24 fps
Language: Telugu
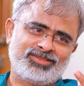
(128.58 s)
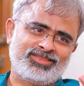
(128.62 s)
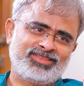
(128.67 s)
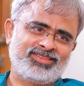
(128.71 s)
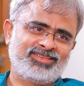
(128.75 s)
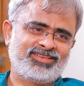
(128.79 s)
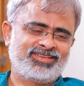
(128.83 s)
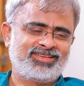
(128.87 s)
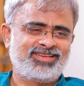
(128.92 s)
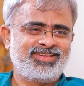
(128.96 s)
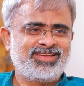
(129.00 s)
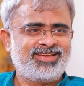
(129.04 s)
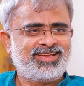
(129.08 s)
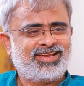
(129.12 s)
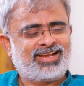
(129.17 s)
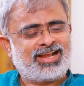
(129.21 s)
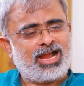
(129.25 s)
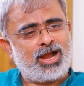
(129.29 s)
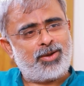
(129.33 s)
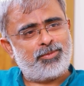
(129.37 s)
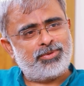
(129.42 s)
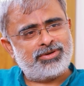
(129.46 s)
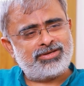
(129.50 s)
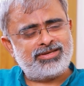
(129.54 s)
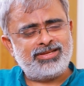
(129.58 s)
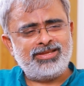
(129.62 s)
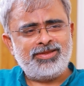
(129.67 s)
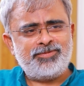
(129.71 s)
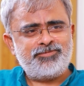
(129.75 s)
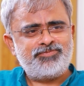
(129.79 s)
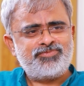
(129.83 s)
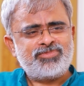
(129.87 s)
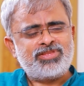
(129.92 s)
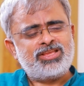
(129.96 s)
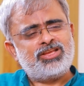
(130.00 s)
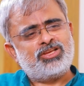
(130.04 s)
పోతుంది కాబట్టి
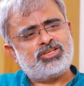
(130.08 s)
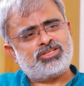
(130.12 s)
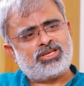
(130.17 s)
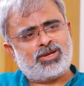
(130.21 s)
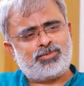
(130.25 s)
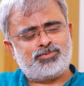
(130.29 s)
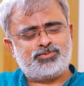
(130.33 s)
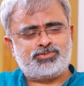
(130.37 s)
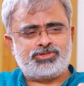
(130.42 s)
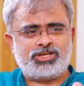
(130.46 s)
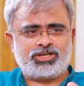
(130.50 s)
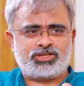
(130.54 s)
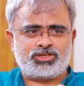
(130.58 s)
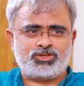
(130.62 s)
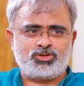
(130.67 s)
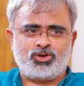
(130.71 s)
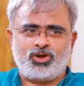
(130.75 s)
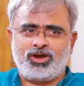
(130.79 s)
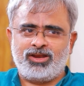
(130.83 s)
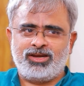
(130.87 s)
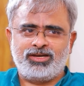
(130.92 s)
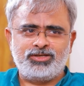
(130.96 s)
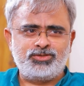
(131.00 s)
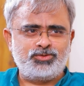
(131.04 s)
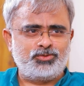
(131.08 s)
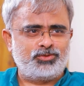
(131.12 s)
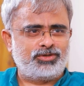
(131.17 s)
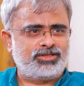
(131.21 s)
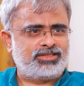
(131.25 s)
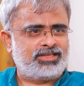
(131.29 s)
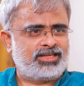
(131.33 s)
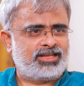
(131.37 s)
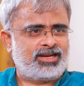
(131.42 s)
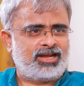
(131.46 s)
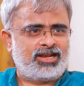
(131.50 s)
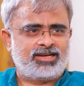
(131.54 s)
సబ్జెక్ట్ నాలెడ్జ్
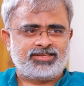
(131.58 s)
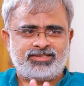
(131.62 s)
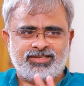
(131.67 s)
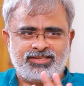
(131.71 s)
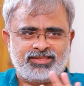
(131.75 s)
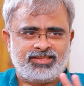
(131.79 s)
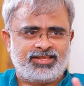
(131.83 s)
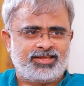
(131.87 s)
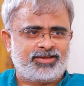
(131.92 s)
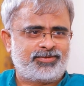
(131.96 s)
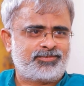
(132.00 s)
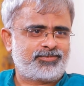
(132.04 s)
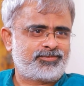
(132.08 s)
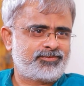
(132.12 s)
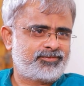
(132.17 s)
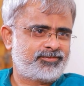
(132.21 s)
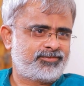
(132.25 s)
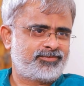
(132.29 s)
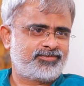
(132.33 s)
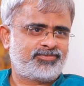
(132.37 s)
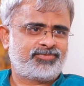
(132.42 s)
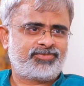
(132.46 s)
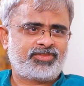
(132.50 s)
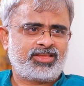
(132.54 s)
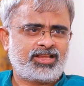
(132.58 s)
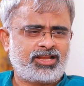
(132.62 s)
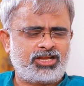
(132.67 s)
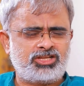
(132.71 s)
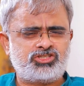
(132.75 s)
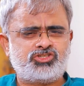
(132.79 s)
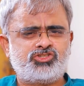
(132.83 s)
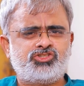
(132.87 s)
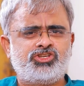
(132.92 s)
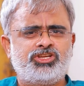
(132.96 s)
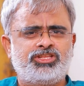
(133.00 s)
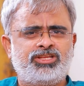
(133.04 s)
ఉండి తీరాల్సిందే
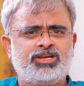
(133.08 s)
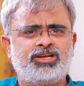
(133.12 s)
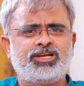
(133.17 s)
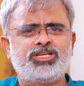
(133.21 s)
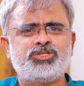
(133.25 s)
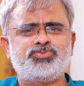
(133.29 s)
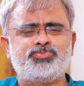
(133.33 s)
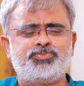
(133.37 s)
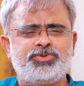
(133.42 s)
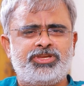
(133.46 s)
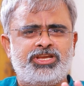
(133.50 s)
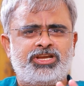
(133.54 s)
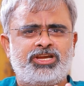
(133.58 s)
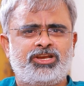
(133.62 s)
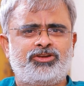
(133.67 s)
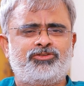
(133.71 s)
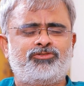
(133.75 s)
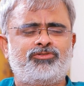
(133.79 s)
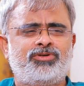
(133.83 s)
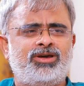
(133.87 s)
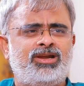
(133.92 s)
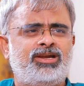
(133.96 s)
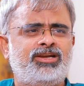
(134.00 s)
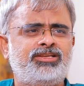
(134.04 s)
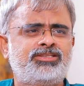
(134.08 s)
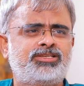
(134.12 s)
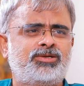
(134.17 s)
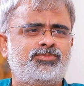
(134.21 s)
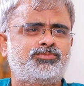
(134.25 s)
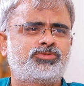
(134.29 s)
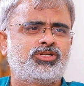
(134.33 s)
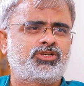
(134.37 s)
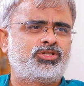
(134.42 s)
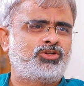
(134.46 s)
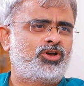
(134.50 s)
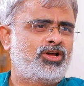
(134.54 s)
ఖచ్చితంగా స్పీకర్ అవ్వాలంటే
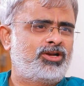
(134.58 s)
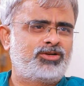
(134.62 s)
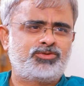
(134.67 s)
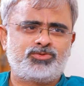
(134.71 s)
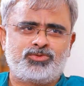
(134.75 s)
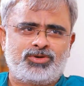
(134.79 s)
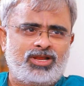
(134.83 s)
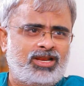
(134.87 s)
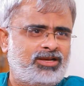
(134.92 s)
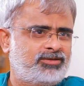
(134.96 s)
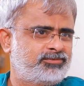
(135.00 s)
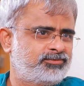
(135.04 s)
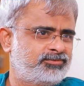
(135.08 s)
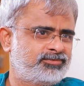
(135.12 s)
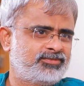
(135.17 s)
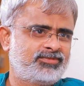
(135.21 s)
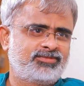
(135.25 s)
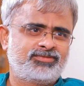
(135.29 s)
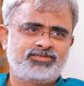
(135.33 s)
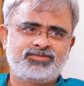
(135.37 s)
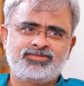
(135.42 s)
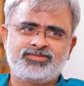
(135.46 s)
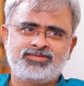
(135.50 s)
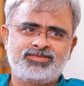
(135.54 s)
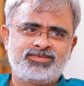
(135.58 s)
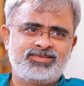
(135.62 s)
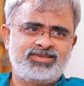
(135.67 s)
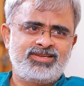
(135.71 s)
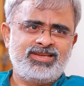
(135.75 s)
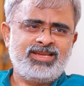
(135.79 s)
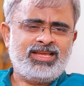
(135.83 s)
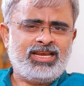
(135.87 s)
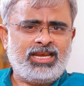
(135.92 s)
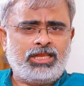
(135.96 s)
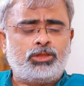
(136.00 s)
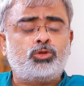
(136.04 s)
సబ్జెక్ట్ నాలెడ్జ్ ఉండాలి
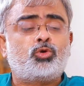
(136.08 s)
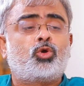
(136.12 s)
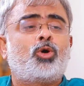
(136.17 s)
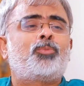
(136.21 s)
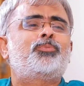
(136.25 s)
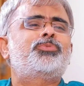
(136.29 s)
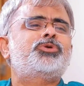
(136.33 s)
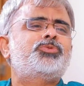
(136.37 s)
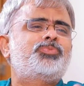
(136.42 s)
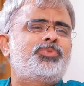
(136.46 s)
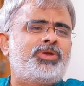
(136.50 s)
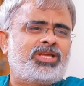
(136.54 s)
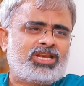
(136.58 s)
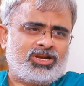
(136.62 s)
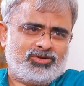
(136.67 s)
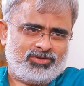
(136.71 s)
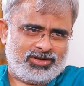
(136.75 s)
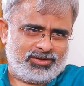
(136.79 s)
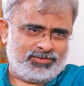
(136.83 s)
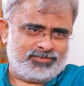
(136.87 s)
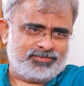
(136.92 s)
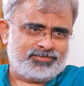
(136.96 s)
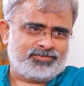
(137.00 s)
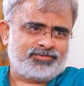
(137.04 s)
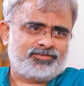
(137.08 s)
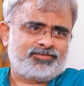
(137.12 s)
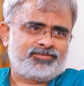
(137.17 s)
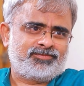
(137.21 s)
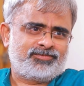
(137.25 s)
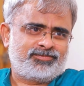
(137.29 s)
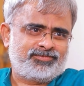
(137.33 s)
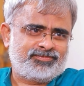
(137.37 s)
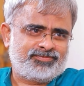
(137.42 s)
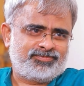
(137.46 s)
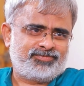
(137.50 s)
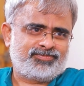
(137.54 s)
లేకపోతే గొప్ప స్పీకర్ అవ్వలేం
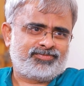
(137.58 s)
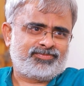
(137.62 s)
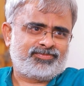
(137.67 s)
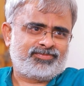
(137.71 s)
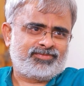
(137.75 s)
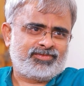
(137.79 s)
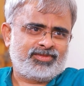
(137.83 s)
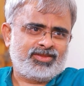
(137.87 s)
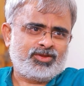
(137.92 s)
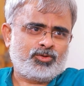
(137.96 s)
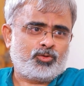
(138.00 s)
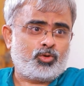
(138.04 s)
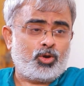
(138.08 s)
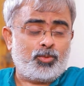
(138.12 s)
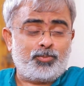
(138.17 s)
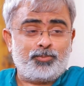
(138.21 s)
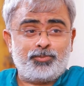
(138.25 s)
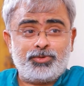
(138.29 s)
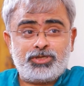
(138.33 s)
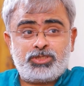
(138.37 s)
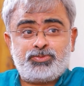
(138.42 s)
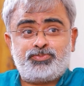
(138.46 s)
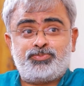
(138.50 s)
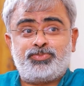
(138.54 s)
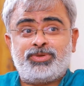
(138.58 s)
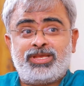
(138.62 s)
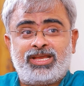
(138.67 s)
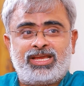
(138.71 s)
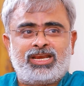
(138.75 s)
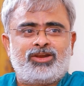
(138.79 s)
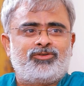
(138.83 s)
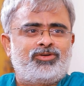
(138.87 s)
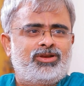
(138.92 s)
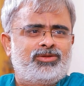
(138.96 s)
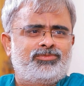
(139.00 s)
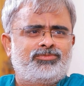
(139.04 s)
గొప్ప
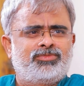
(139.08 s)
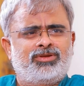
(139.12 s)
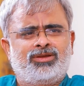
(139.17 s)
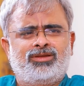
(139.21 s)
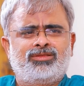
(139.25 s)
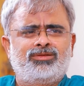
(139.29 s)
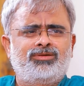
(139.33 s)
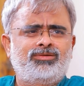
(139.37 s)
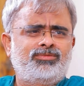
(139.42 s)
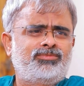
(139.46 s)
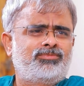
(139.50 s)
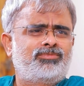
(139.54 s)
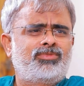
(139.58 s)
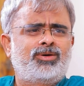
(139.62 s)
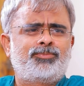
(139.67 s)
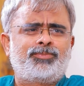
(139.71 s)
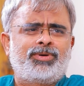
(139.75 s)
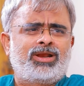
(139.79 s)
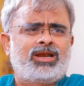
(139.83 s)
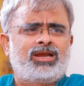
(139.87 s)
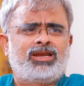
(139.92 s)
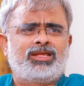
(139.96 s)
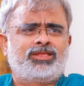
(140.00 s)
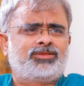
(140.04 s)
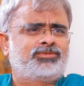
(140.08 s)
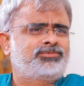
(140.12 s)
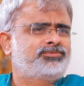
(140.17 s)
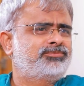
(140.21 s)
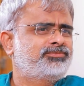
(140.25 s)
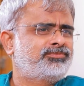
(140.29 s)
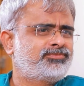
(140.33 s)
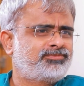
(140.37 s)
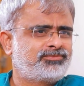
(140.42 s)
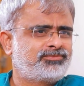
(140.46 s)
స్పీకర్ అవ్వలేం ఏదో పర్లేదు